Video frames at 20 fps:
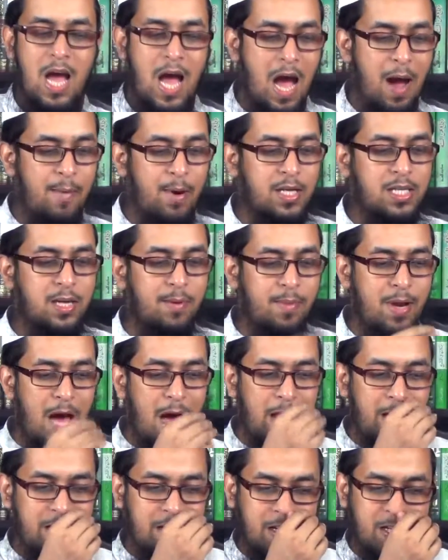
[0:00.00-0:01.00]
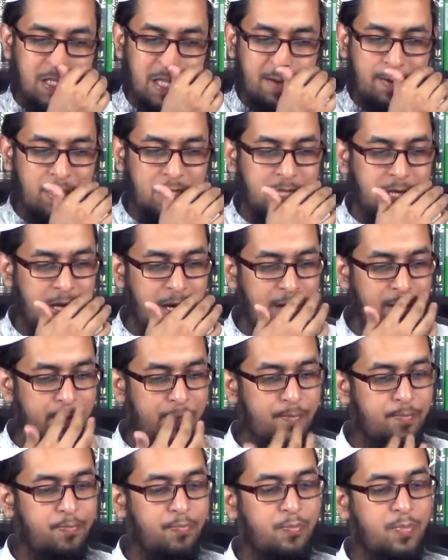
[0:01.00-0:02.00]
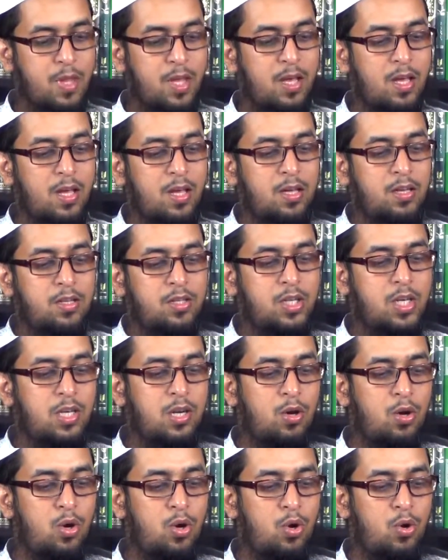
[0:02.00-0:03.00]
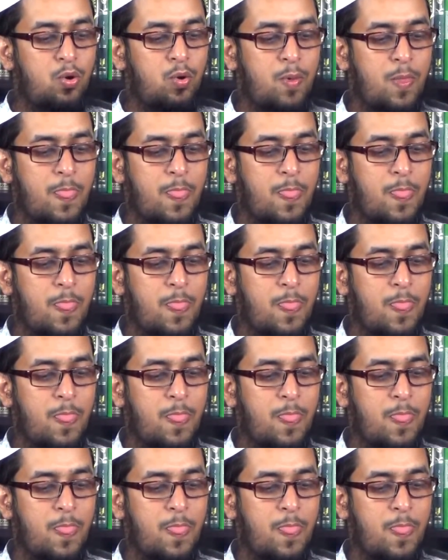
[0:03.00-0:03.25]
আমার সামনে আরেকটি কিতাব আছে সেটা হলো